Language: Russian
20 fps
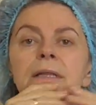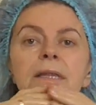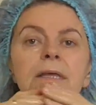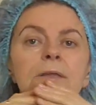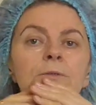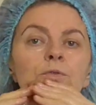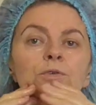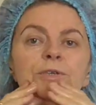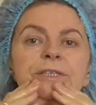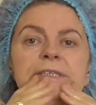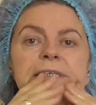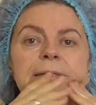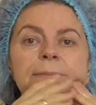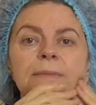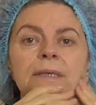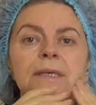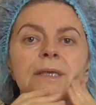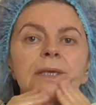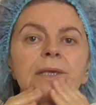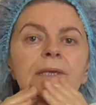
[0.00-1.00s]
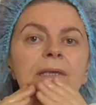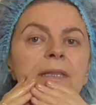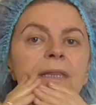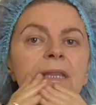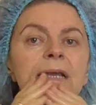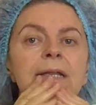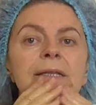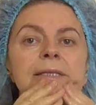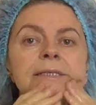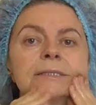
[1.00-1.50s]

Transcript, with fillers: Наносим и на